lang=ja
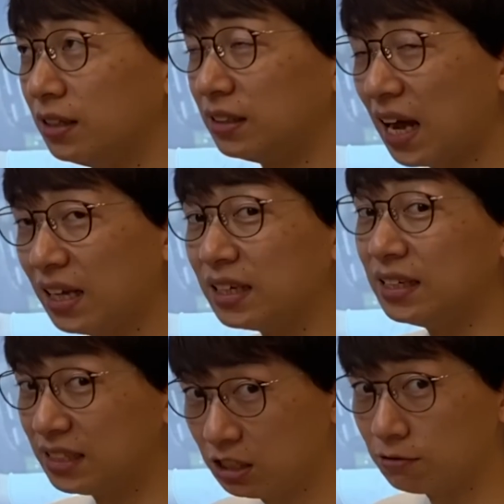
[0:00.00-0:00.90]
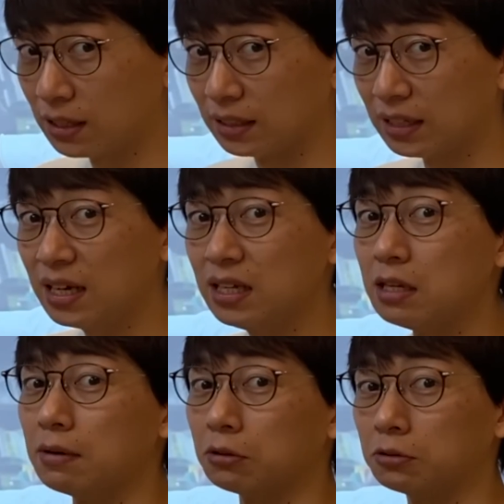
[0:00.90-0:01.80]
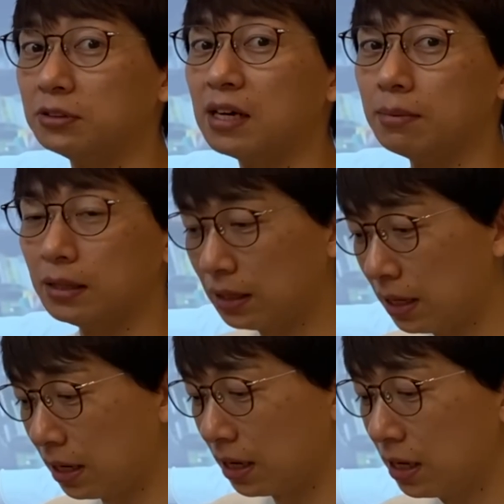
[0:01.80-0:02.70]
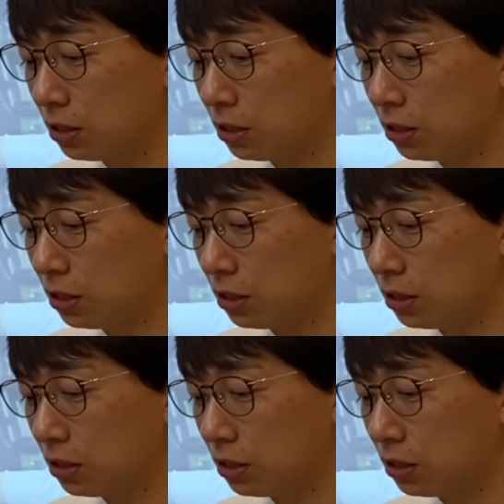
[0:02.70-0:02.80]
第1話、第2話と比べて、